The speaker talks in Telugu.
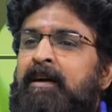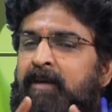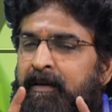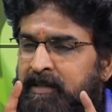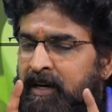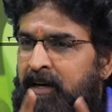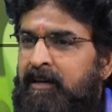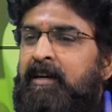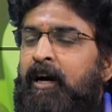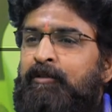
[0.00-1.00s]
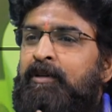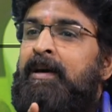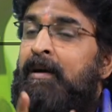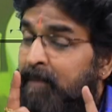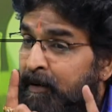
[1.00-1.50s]
మాంసాహారం కాదు
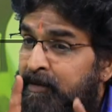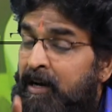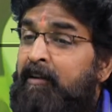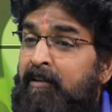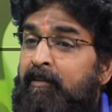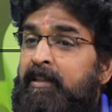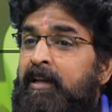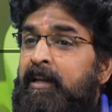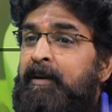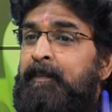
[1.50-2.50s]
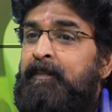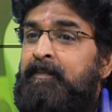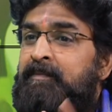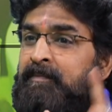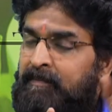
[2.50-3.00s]
మాంసాహారం ఎవరు తినాలి
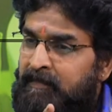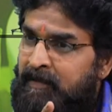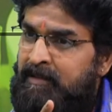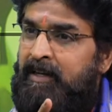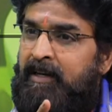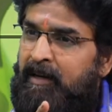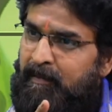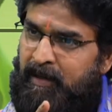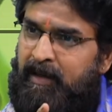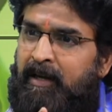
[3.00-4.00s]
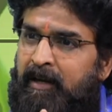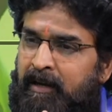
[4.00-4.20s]
సిటీ మనకి